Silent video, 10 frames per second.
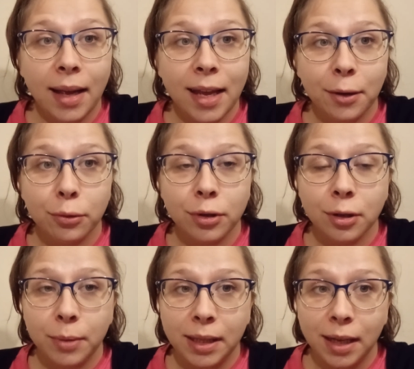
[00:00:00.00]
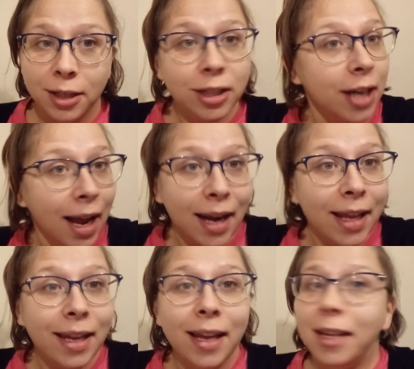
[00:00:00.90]
A jak już sobie tak
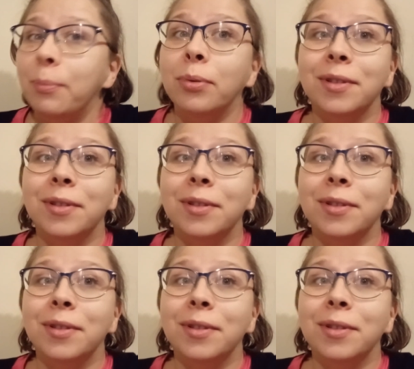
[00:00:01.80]
szaleję i